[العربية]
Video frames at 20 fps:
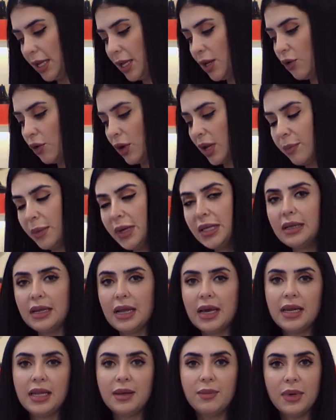انه كميه
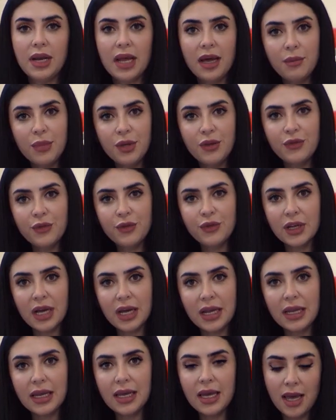الحليب اللي عم بتفوت
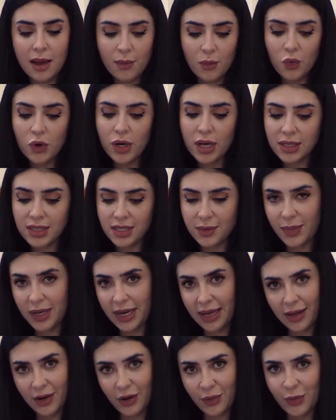عليه مناسبه
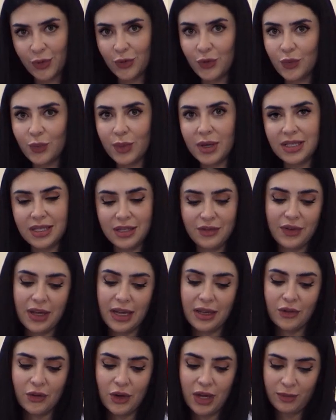لإله من دون ما يصير في
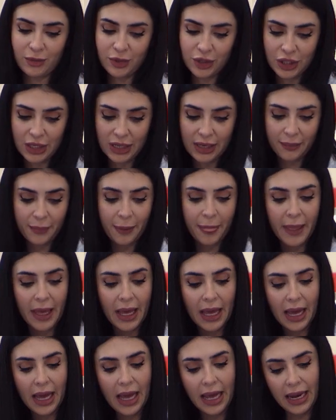عنده اي مشكله
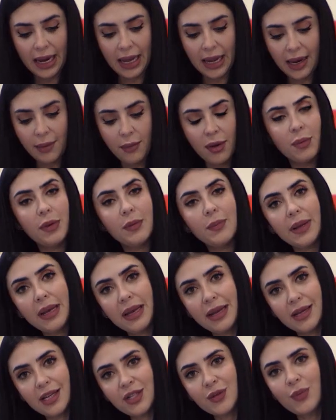هلا لما
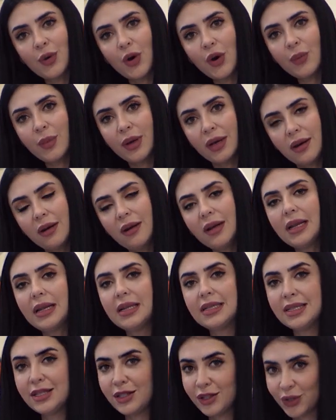بنبلش بعمر
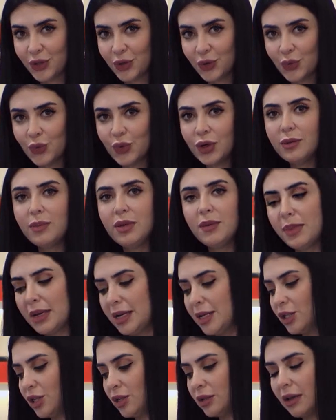الست شهور
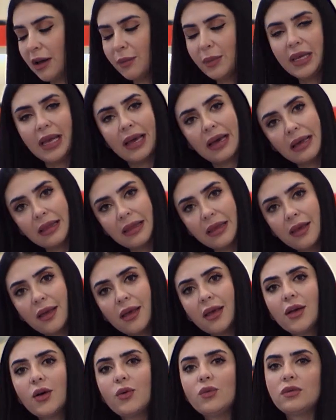بنبلش نطعميه
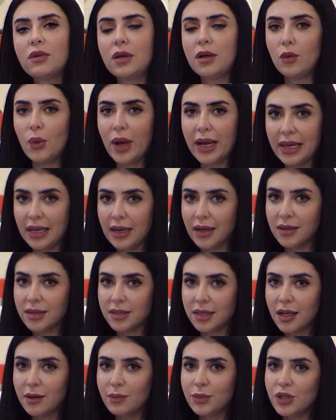اغذيه واكل
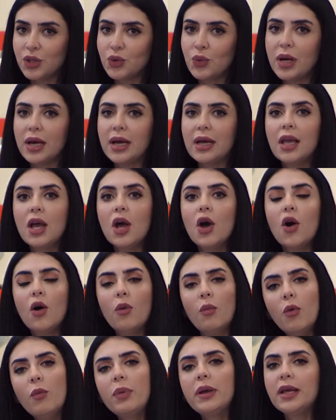صلب شوي
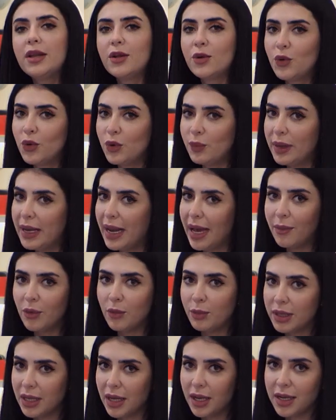وممكن يكون بيلعب
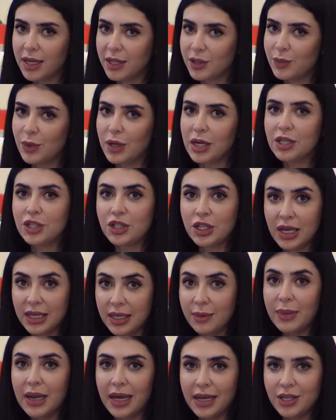وبتحركش بالاشياء
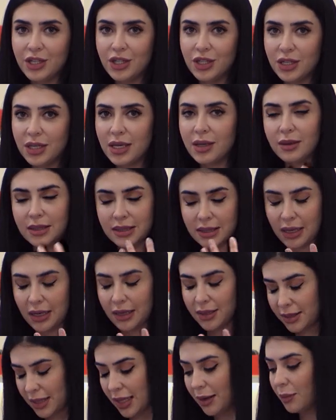يبلع شيء
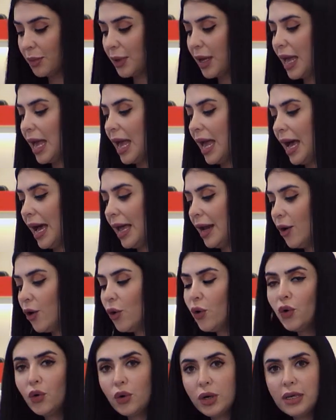صلب هلا
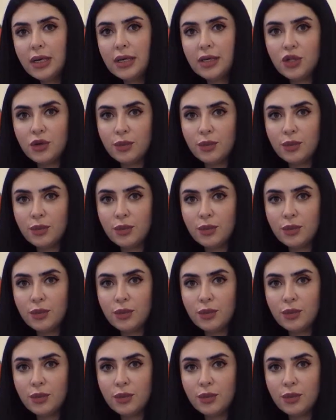هون شو